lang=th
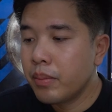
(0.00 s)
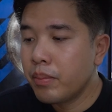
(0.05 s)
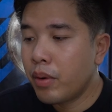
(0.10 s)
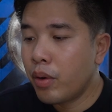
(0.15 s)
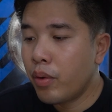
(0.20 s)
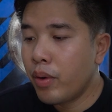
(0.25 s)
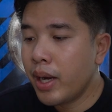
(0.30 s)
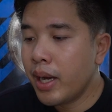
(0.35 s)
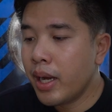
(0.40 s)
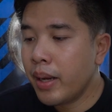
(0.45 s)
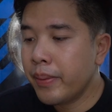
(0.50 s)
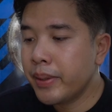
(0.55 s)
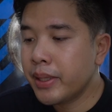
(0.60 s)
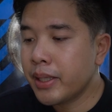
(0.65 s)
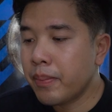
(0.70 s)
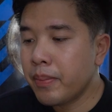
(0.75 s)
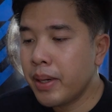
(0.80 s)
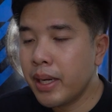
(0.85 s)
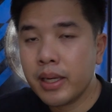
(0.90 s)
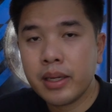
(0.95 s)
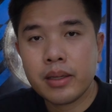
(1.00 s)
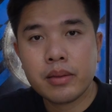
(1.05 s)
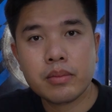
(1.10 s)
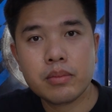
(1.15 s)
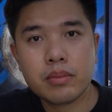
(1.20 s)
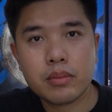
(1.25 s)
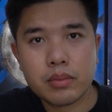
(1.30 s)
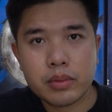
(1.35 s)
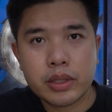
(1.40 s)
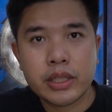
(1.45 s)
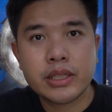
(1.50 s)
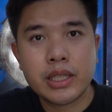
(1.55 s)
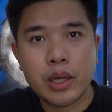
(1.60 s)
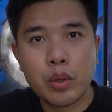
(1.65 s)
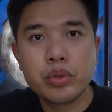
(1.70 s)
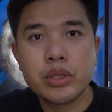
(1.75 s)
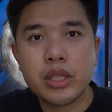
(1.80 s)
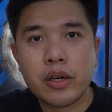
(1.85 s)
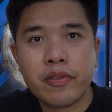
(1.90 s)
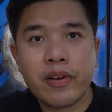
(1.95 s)
เพราะว่ามันทำให้จริงๆ
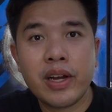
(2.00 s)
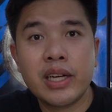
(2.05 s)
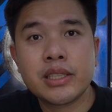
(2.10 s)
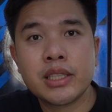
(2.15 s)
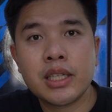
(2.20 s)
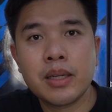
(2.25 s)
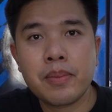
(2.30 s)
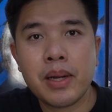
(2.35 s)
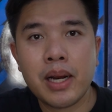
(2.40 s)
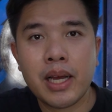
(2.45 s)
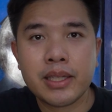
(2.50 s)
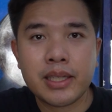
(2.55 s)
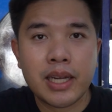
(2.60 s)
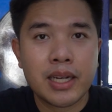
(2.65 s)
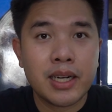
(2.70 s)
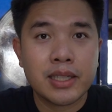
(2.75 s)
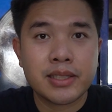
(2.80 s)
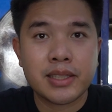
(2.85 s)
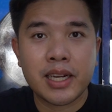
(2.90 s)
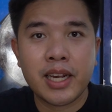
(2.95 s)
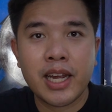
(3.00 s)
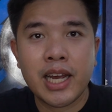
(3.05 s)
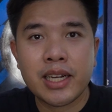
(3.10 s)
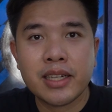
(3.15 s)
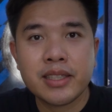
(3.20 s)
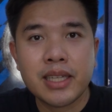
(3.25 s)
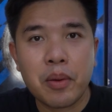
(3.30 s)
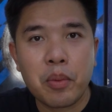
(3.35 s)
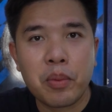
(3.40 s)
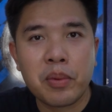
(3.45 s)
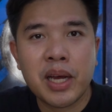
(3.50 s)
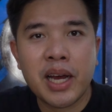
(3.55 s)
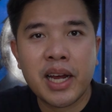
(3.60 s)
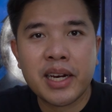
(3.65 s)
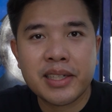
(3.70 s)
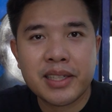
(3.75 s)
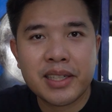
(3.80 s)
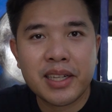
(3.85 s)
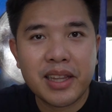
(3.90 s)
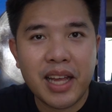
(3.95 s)
รู้สึกเฟรชขึ้นมาเลย ถ้าเกิดสังเกตตั้งแต่ผมทาน
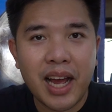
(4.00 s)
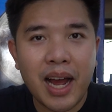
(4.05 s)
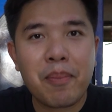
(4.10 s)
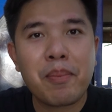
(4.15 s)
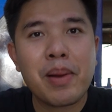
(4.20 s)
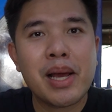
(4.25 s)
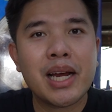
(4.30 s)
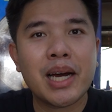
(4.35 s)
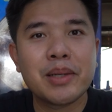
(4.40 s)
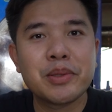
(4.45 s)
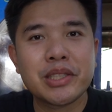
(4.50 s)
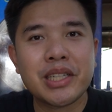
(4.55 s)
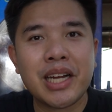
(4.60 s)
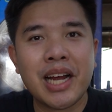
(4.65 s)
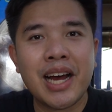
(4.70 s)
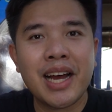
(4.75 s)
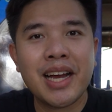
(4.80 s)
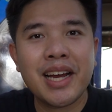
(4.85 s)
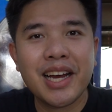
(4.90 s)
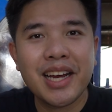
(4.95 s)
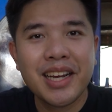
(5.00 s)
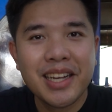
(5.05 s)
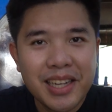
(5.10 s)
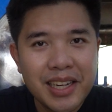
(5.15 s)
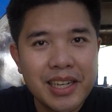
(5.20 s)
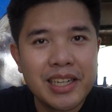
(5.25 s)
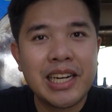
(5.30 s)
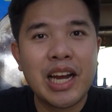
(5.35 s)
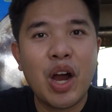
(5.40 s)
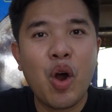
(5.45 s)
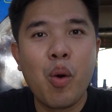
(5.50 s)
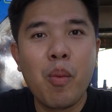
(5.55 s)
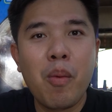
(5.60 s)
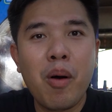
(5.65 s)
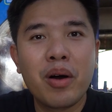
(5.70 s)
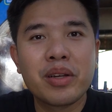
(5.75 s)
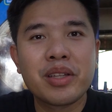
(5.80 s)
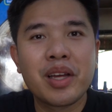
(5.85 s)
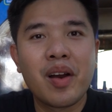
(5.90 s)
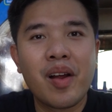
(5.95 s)
ตั้งแต่คำแรกคำสุดท้ายอะเหงื่อผมอ
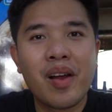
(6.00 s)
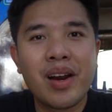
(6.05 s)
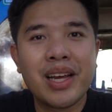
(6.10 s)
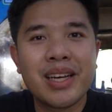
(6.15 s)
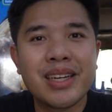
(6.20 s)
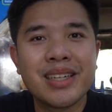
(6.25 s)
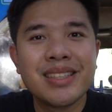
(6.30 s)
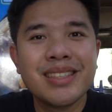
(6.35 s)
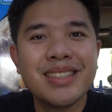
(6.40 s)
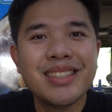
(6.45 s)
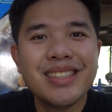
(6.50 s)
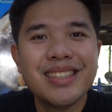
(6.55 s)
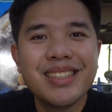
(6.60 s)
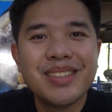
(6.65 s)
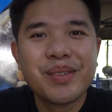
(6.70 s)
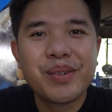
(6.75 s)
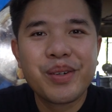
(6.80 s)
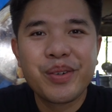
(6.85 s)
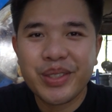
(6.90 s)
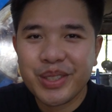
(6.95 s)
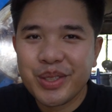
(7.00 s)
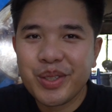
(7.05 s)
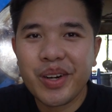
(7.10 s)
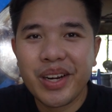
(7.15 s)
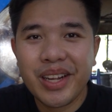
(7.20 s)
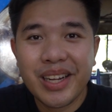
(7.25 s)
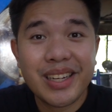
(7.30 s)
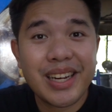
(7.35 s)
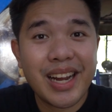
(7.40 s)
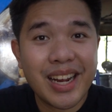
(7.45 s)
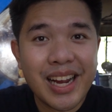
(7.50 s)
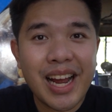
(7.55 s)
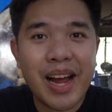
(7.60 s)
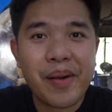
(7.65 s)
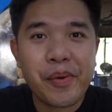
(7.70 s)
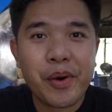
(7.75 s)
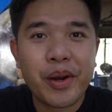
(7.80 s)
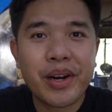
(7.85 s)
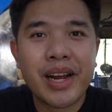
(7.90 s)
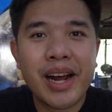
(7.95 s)
อกตลอดเลยพราะช่วงนี้อากาศ
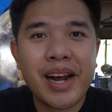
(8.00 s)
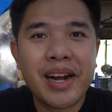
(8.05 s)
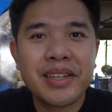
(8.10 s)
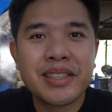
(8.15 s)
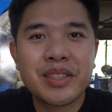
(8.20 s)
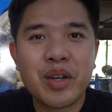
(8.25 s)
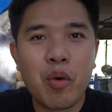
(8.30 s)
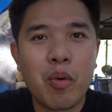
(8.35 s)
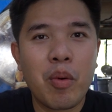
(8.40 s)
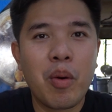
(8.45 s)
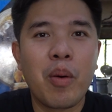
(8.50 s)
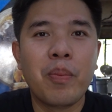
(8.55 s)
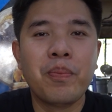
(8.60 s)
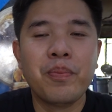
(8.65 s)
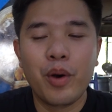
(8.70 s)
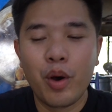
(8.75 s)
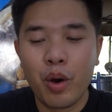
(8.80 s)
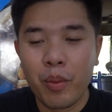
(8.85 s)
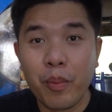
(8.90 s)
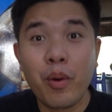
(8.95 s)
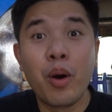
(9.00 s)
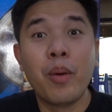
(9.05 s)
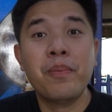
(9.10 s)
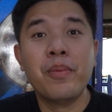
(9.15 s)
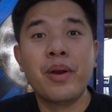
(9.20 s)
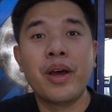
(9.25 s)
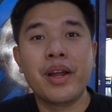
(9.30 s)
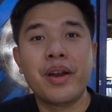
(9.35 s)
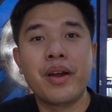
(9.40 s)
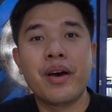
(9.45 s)
มันค่อนข้างจะอบอบหน่อย